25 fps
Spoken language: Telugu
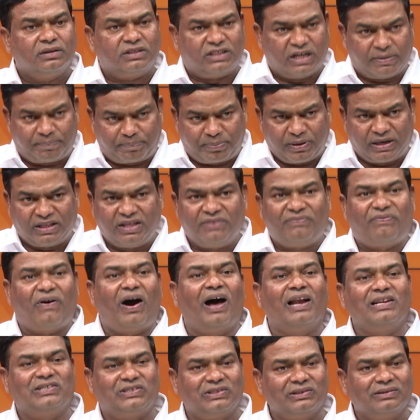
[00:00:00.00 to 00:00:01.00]
చెప్పేది
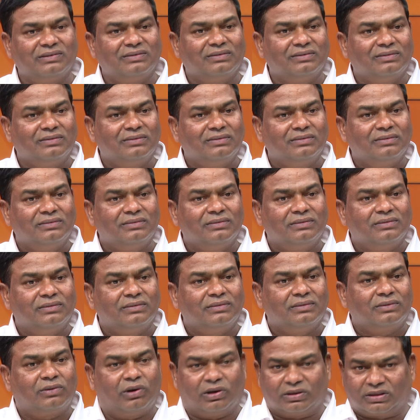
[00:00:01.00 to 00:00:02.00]
ఫాల్స్
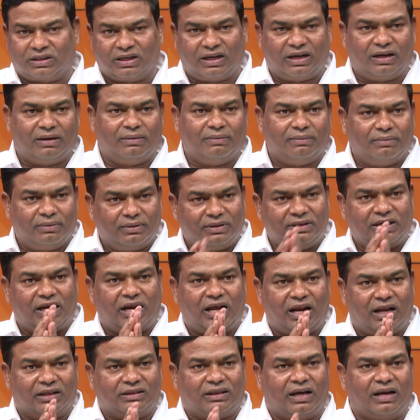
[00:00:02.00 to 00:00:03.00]
కొత్తగా
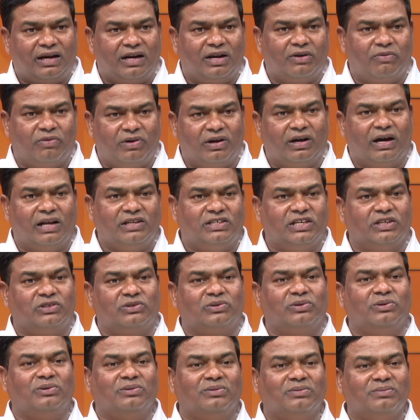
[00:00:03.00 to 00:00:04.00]
ఇవాళ తండ్రిని పోయి కలిసి
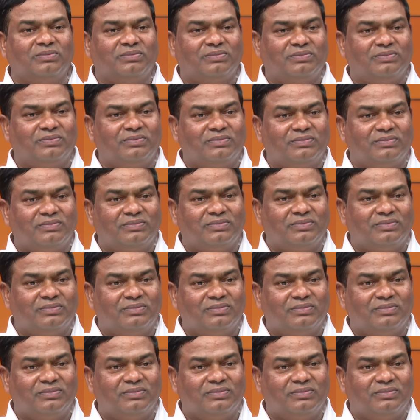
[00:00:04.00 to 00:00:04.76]
వస్తుండు కానీ స్వయంగా